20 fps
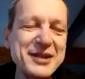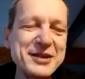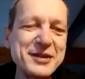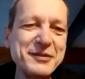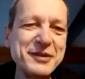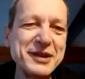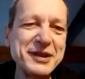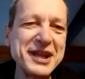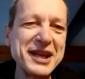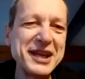
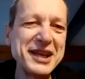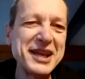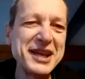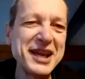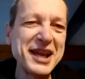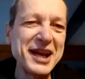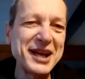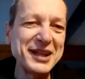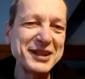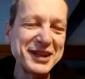
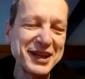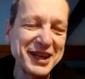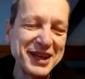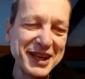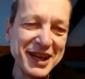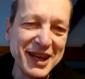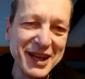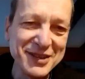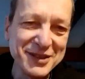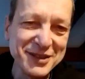Federica, ti
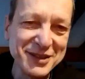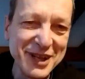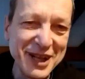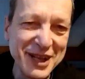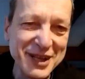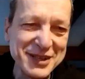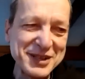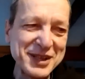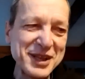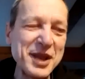ringrazio della
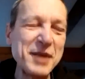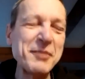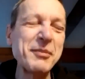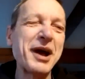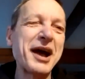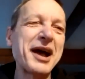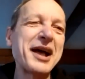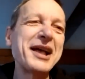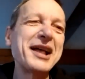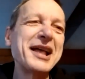stima.